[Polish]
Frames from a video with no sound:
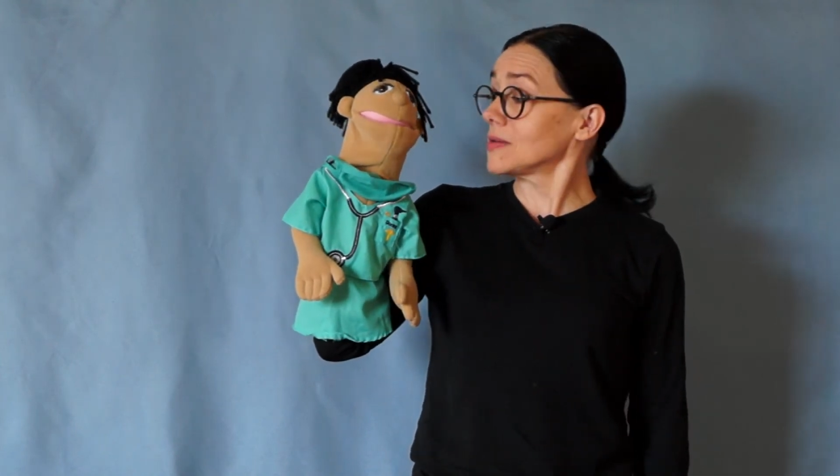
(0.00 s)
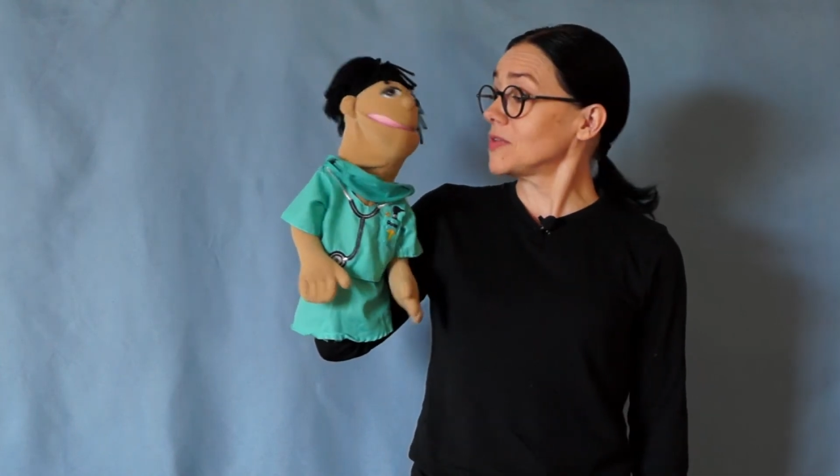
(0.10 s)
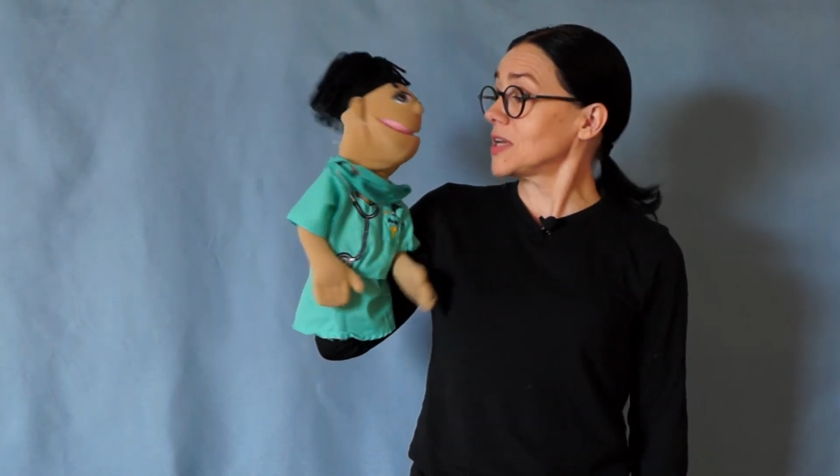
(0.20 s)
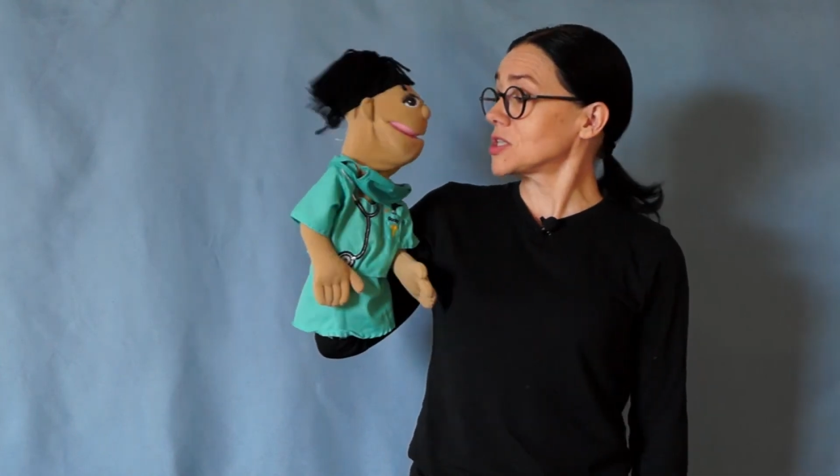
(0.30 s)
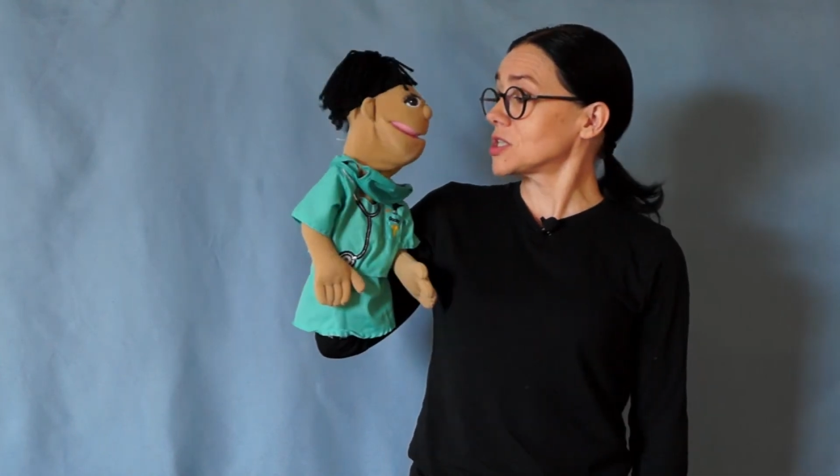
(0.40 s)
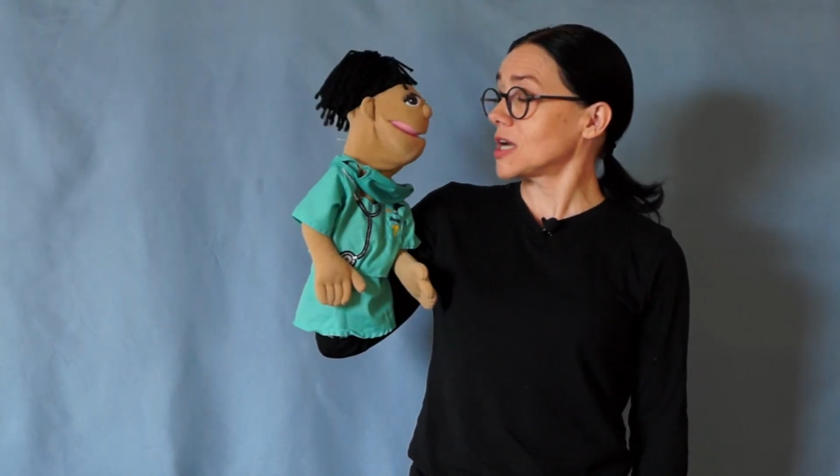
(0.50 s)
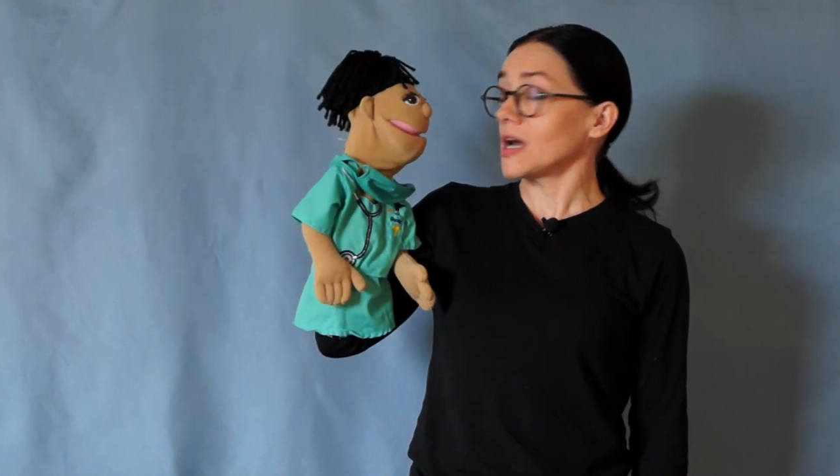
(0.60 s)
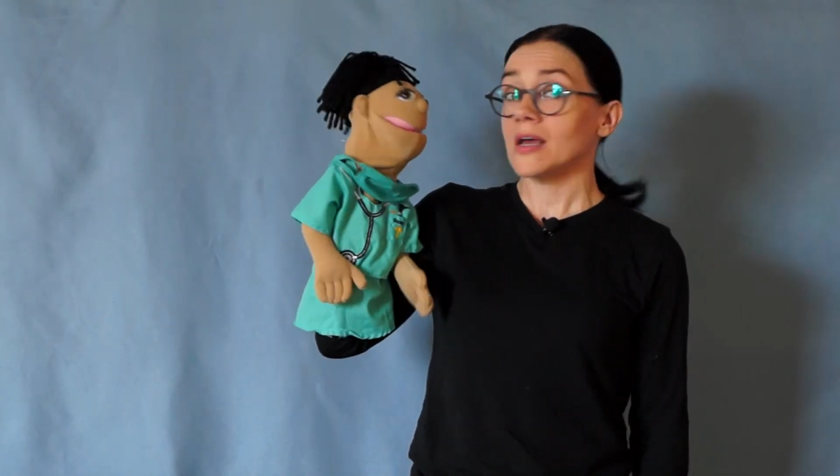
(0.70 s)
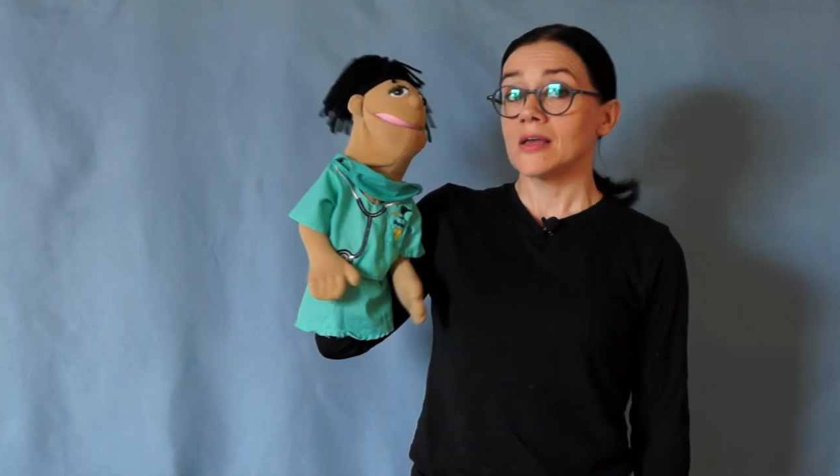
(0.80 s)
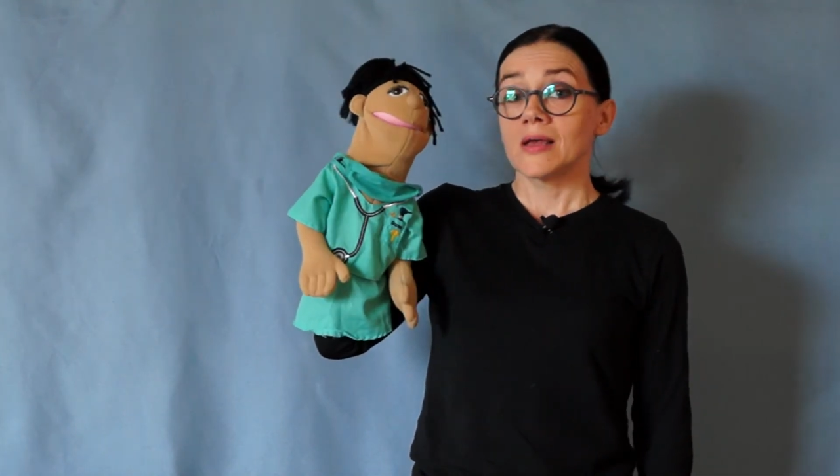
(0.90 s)

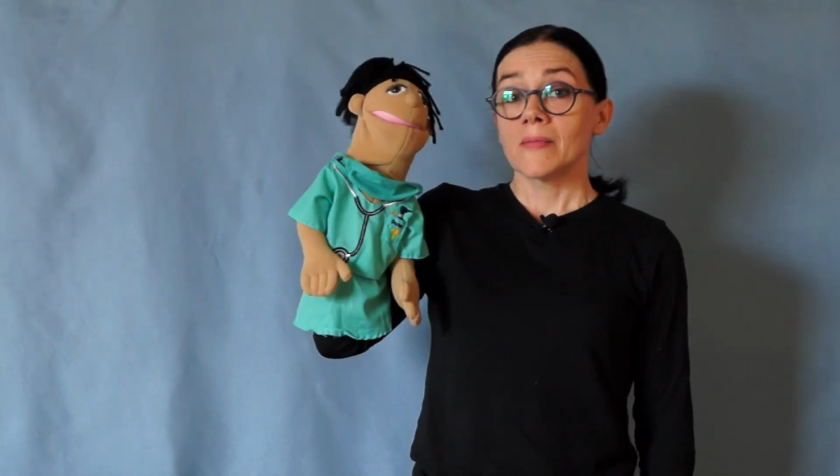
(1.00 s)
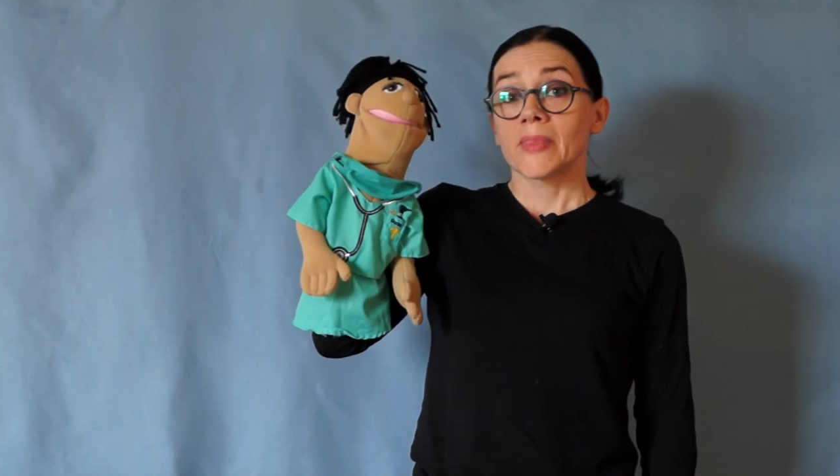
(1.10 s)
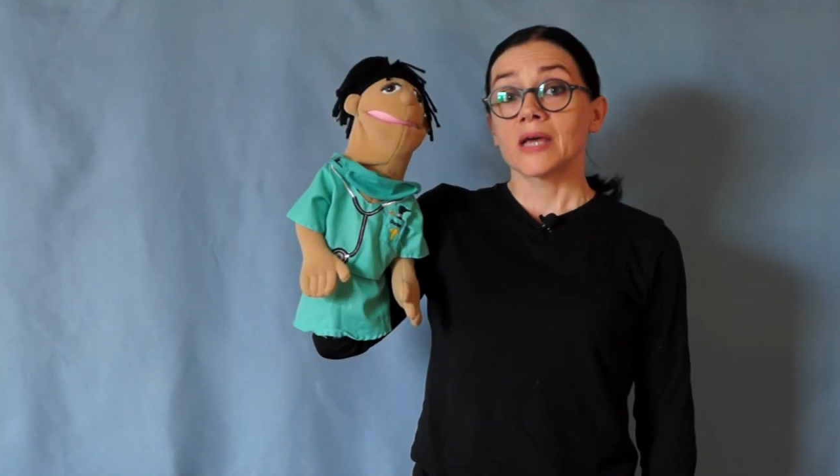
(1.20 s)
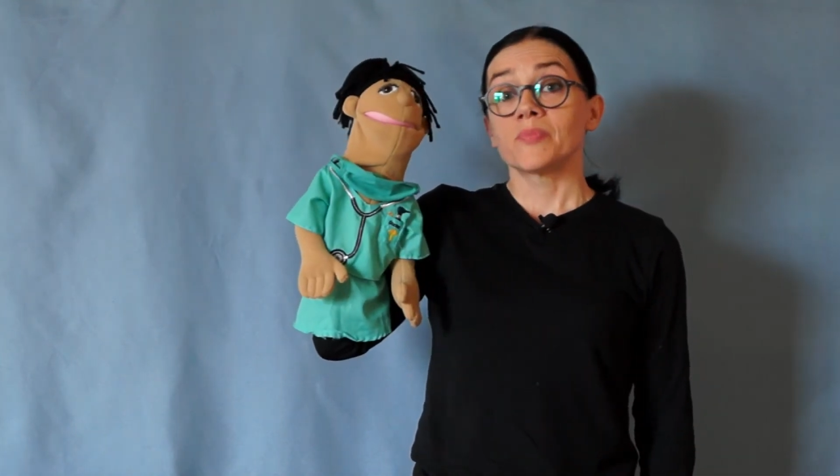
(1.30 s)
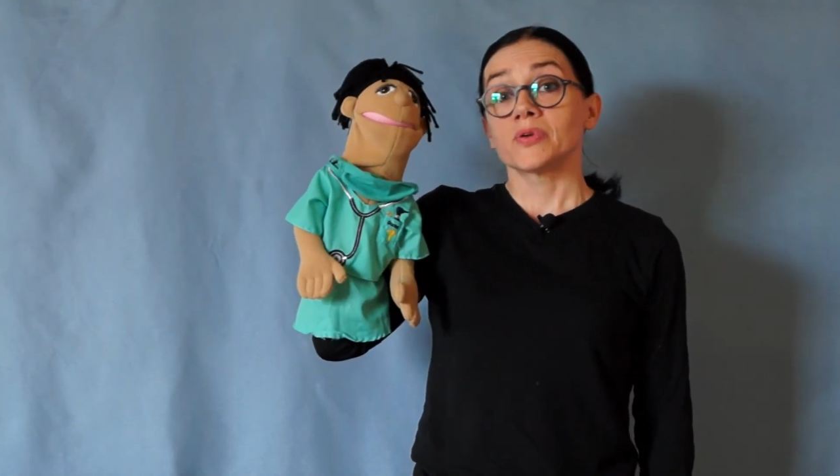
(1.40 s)
wiersza, e,